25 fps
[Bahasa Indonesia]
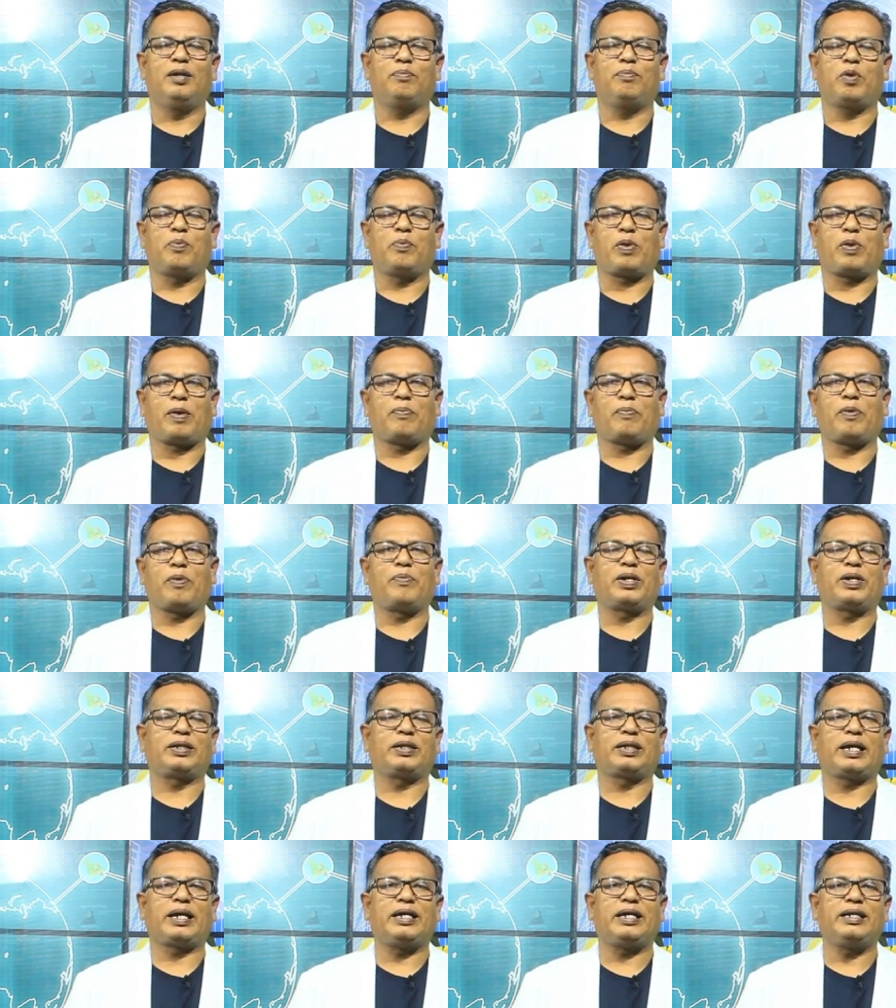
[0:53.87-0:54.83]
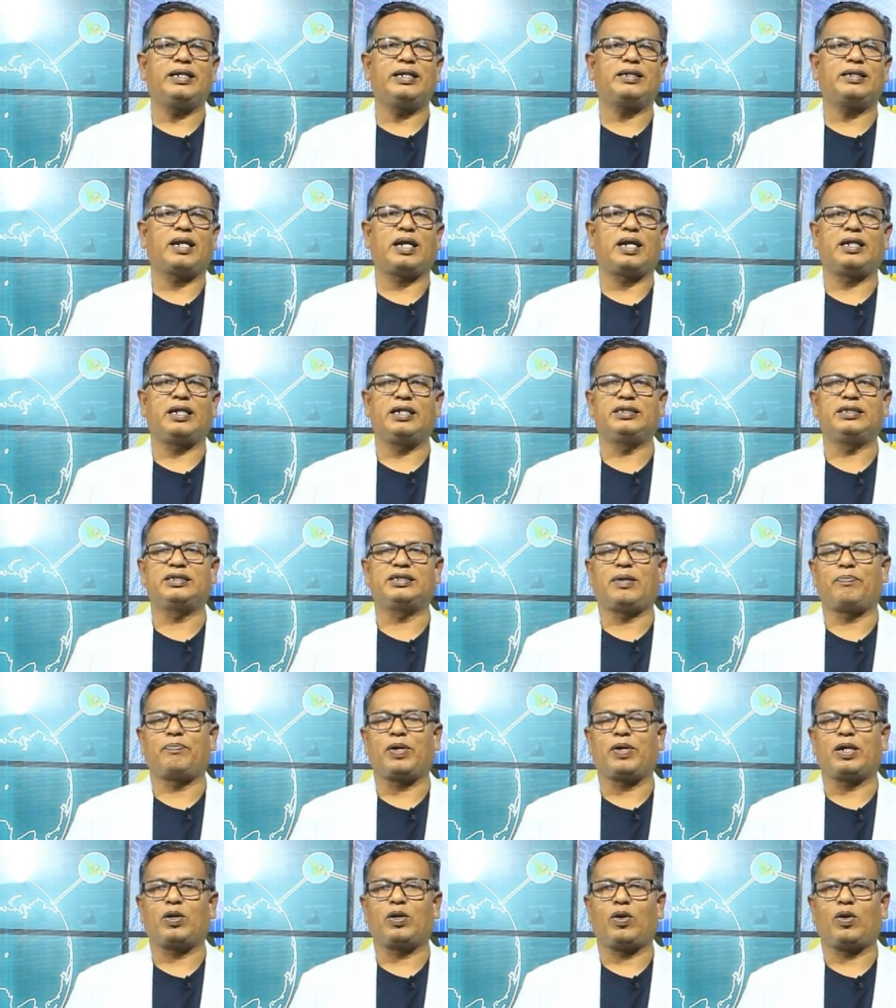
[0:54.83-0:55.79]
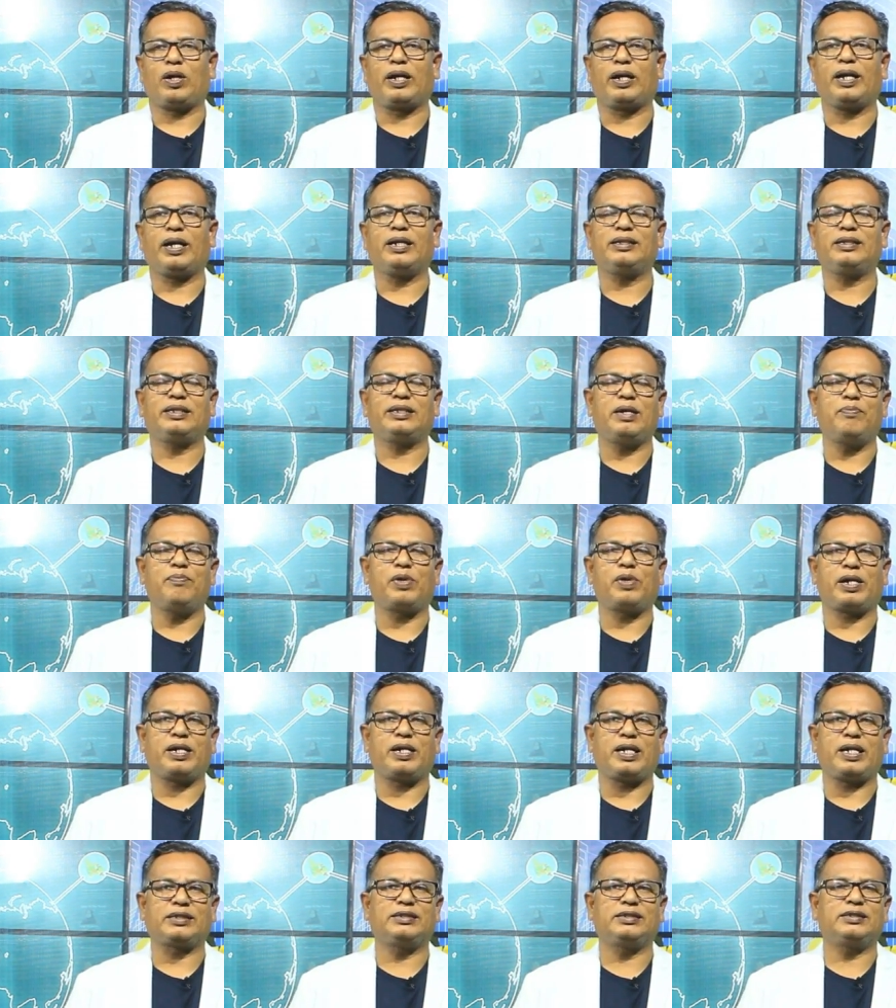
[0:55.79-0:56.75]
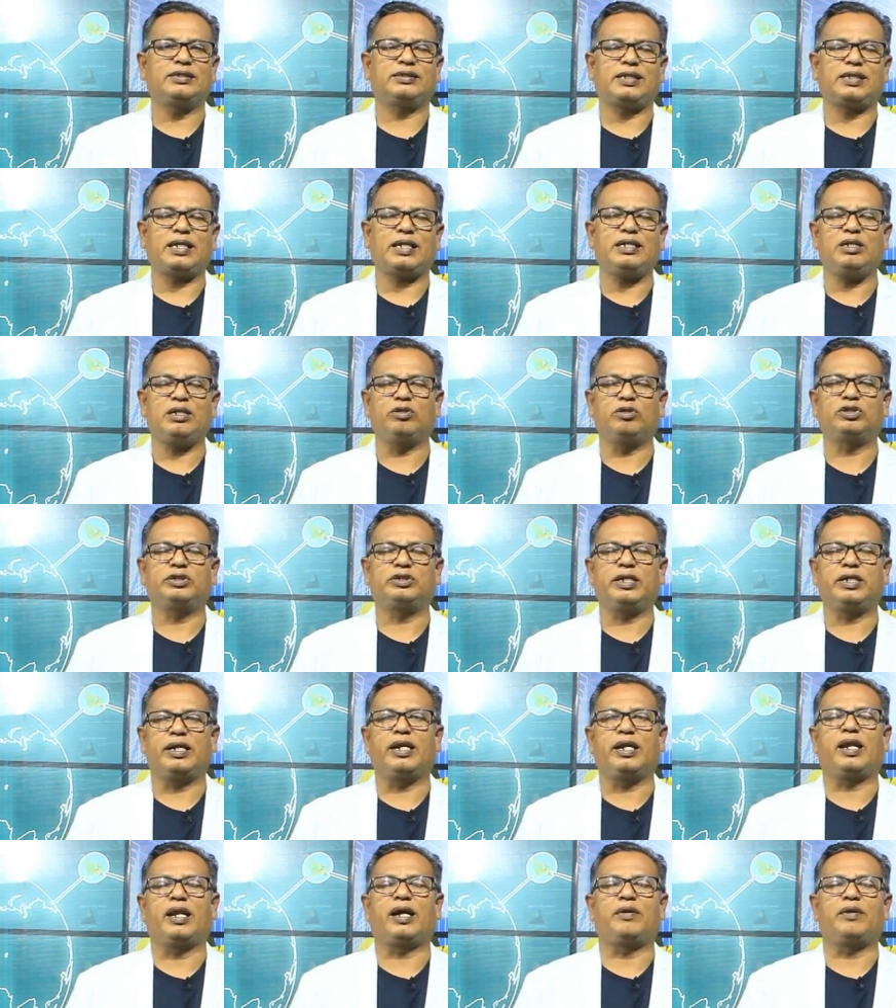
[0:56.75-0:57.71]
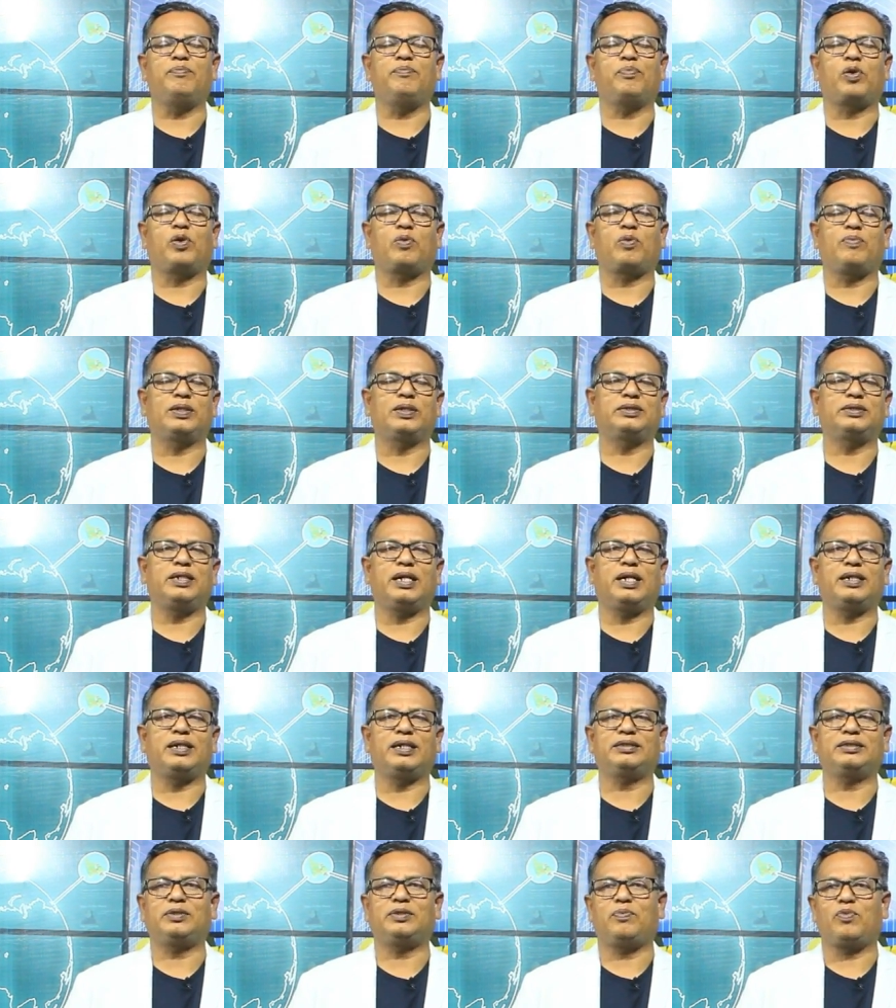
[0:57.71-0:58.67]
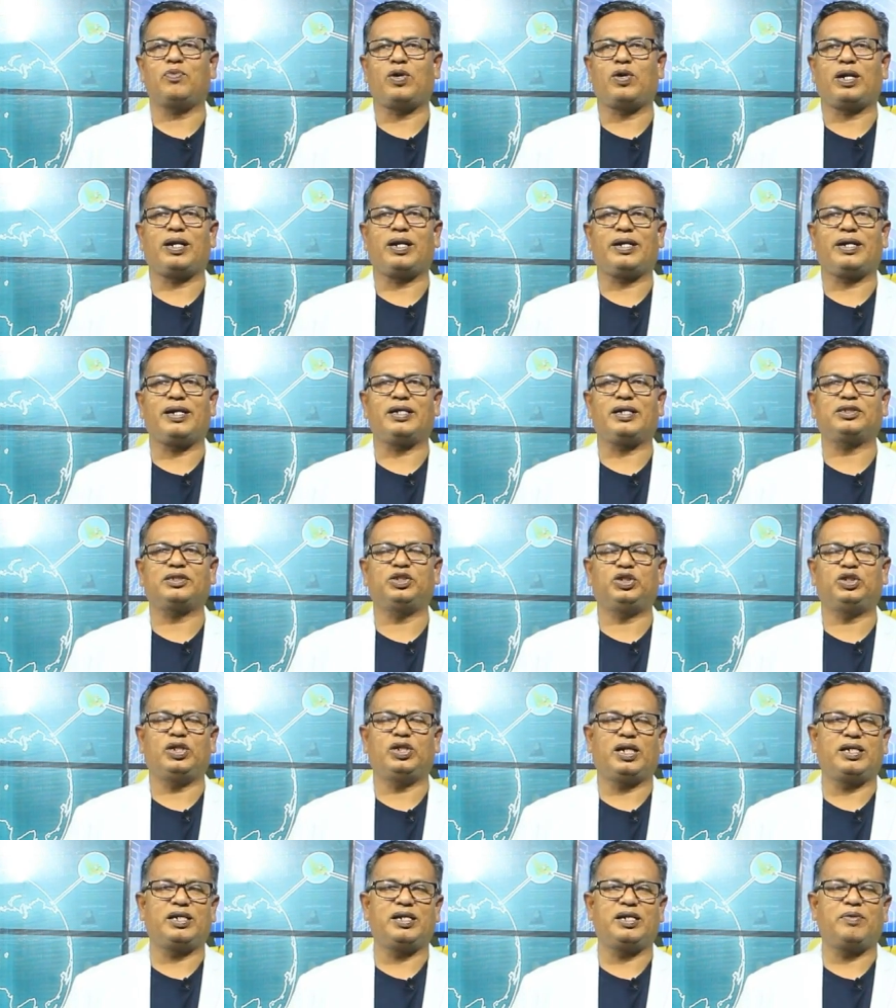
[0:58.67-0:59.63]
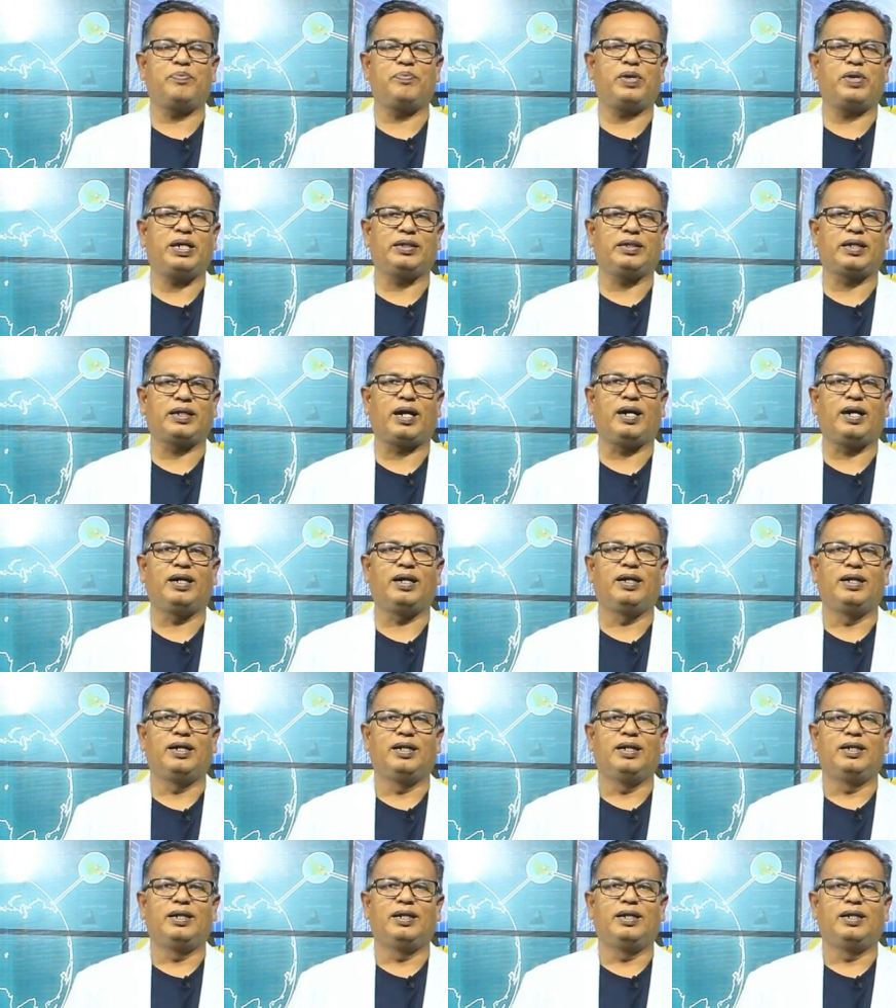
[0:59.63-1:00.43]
Beberapa berita ini telah disiapkan oleh tim redaksi Start News dan informasi Anda semua layak jadi berita.